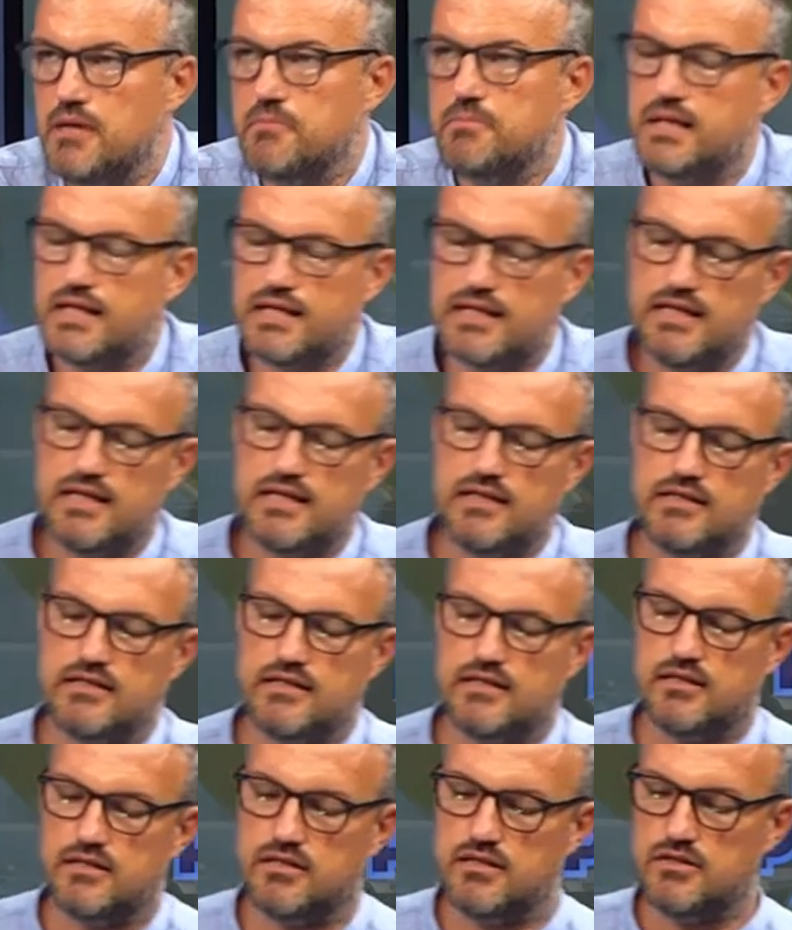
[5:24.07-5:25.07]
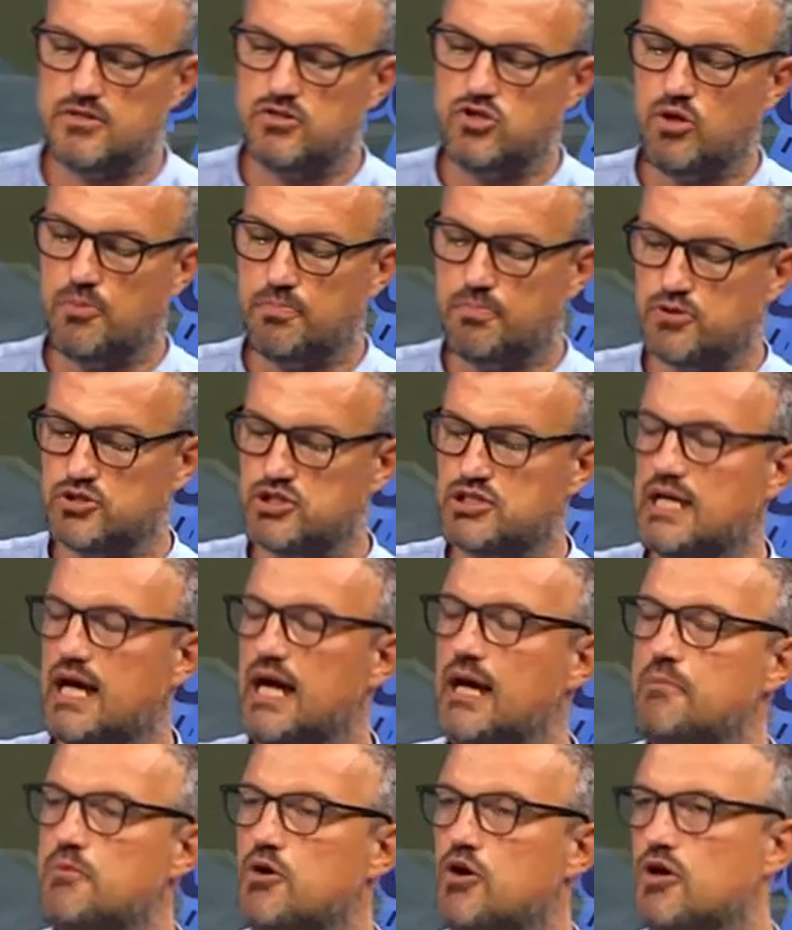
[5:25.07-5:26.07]
perché non
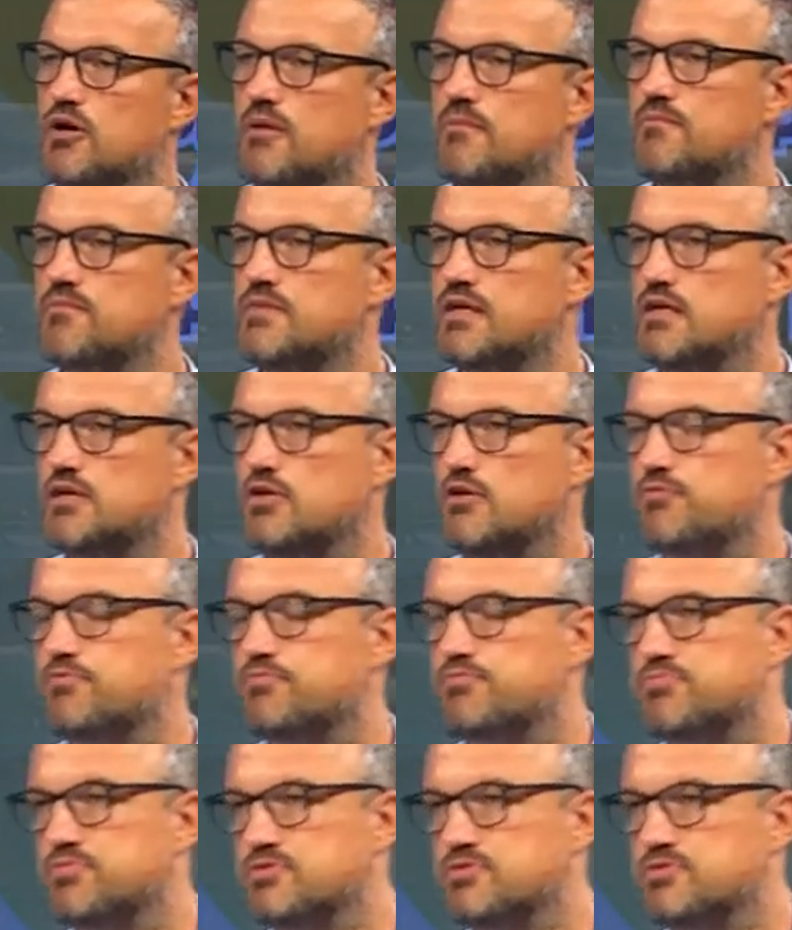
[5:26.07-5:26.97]
possiamo, io,